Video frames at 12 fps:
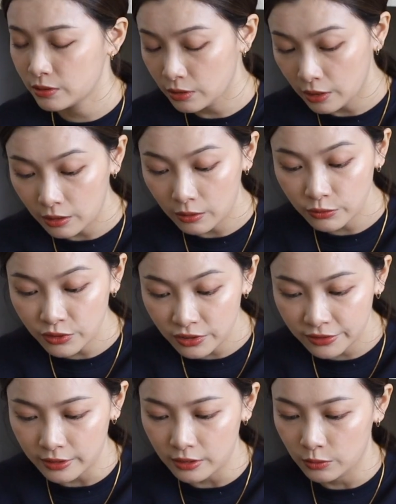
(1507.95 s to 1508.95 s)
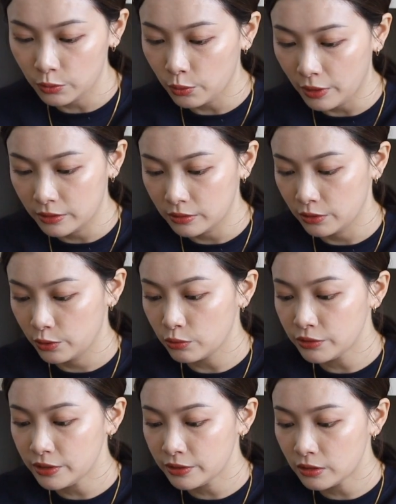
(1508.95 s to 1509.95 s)
超喜欢的，
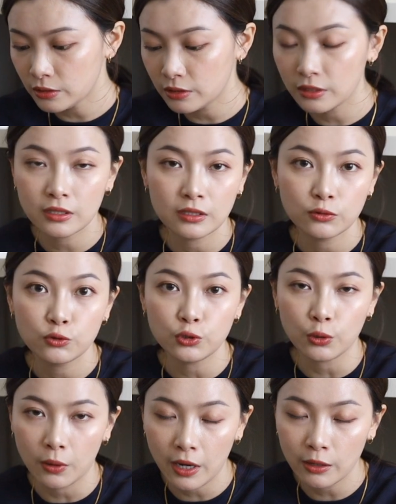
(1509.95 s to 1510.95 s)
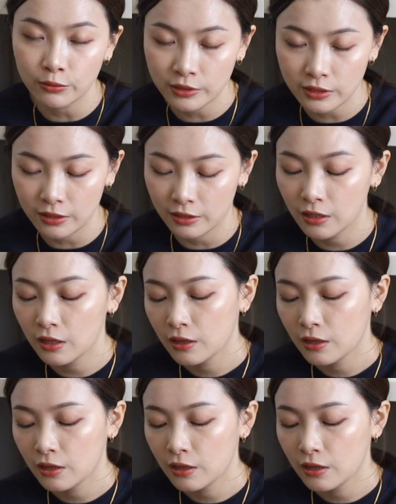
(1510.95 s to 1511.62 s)
尤其是那个九号色，